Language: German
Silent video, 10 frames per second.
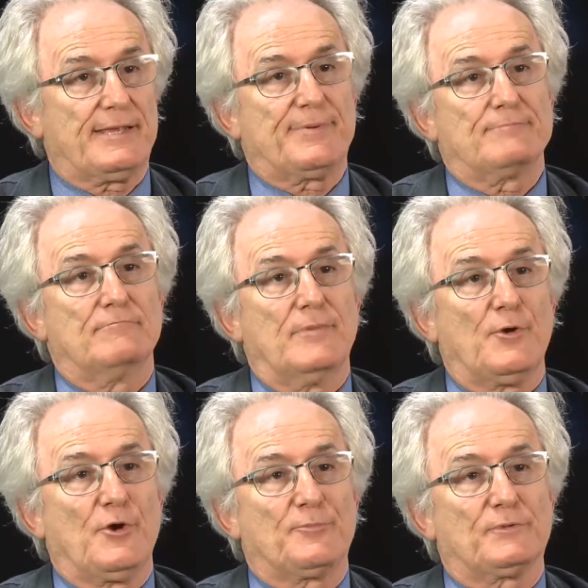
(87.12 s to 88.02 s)
eben
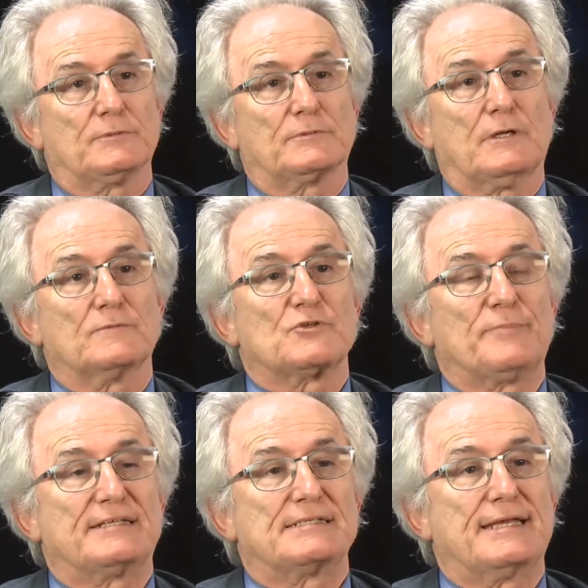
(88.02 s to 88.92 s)
Möbel ganz
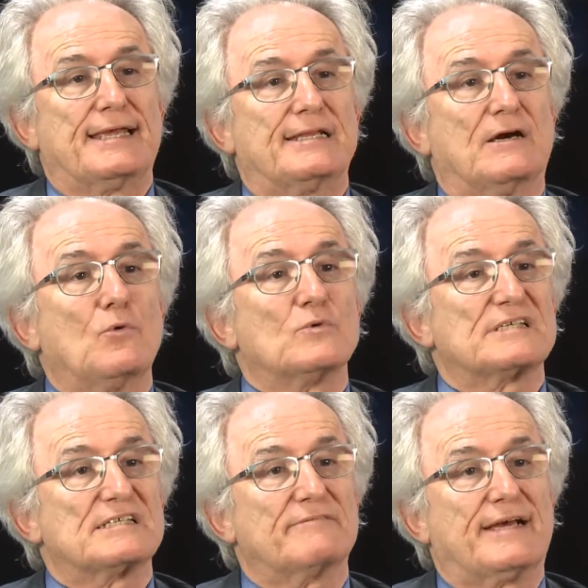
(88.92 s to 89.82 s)
speziell an
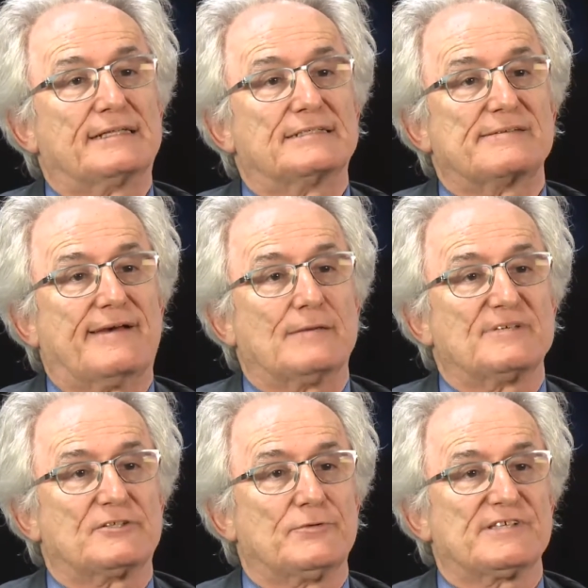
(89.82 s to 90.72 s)
Aussenwand, zwei
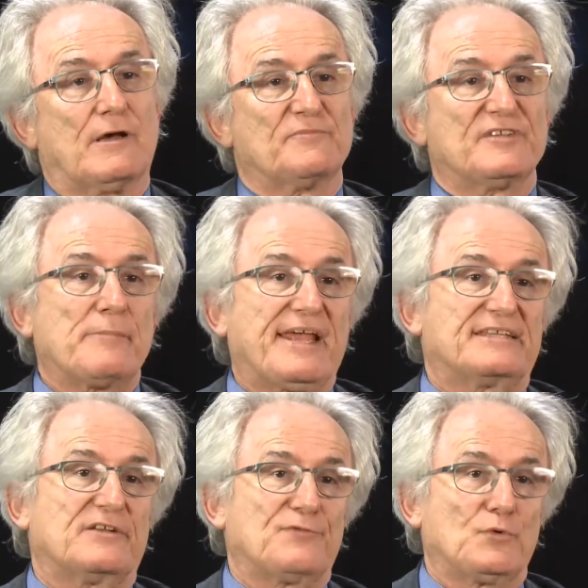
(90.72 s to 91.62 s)
bis drei
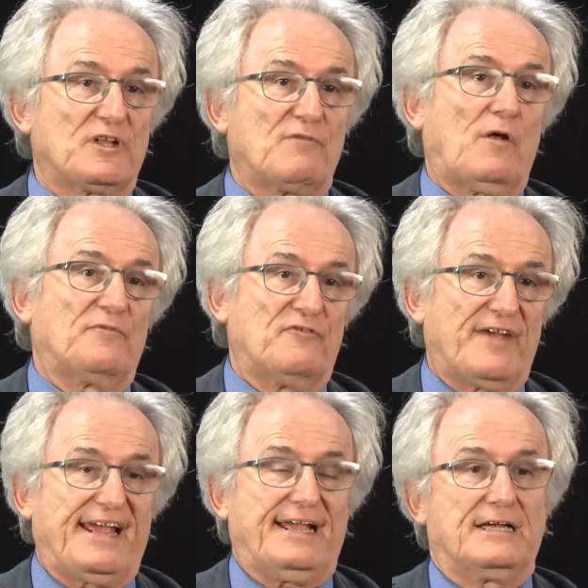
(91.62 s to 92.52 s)
Zentimeter von der Wand
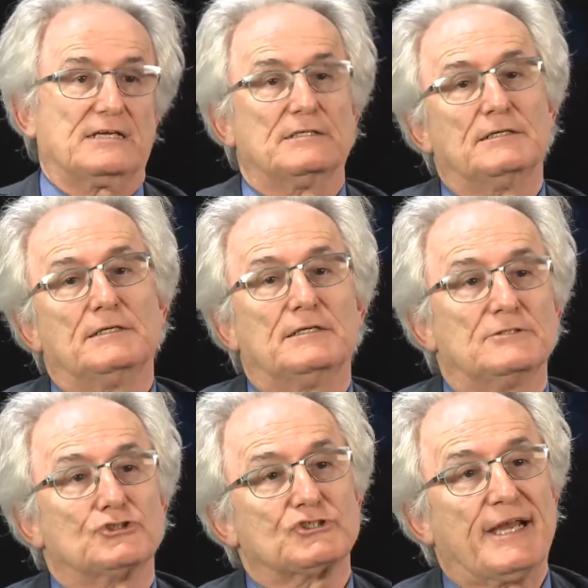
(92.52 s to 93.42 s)

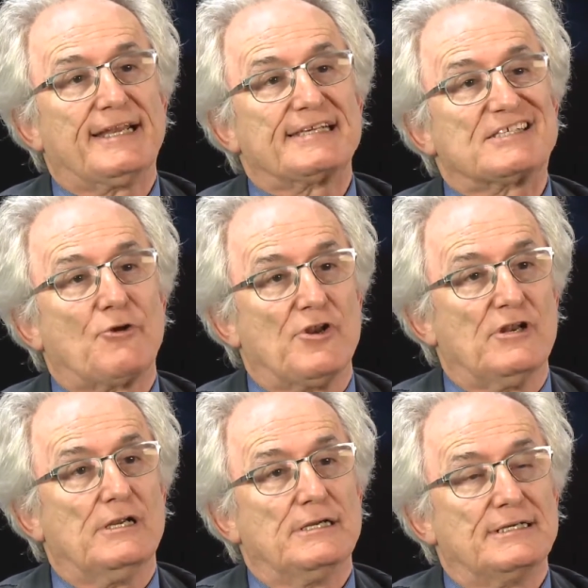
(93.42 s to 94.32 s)
wegstellen
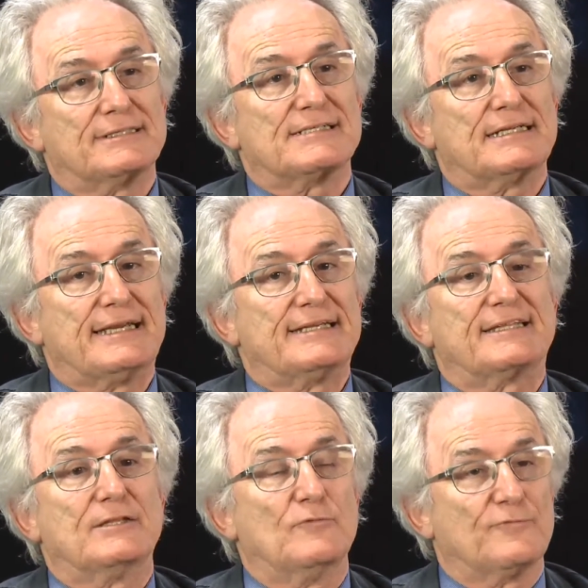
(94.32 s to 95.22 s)
soll, dass dort die
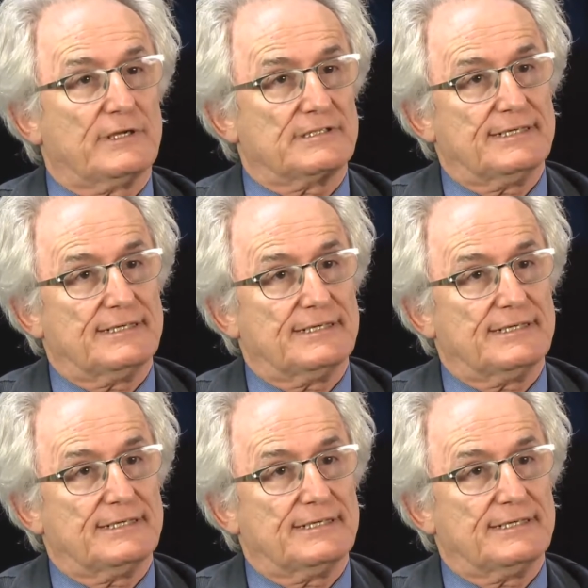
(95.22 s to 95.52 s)
Luft kann